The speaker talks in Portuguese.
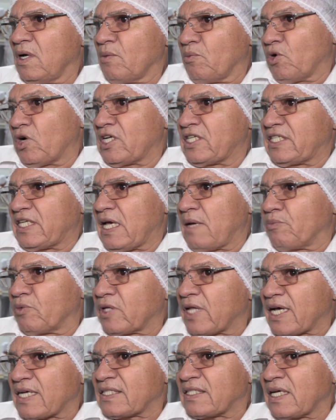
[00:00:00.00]
Por exemplo,
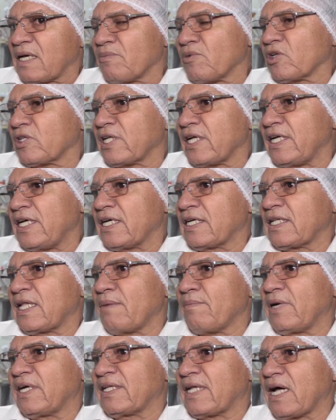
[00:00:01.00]
dezembro eu teria que
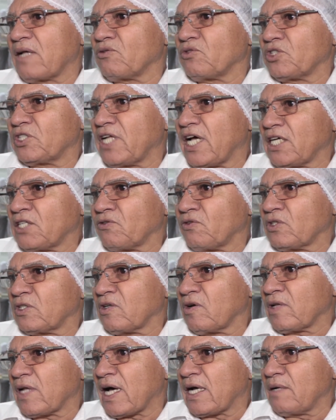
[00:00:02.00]
ter mandado uns 10
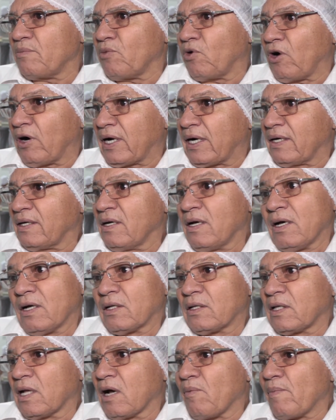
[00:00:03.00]
funcionários embora.
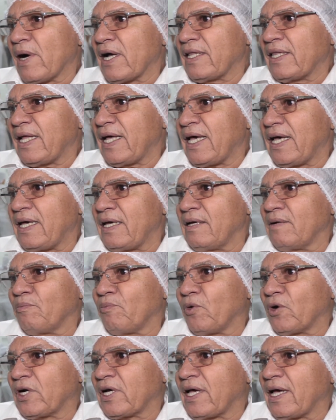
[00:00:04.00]
Não mandei,
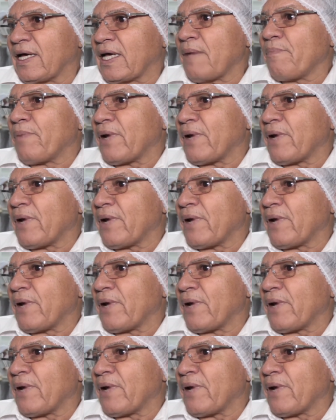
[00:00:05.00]
porque que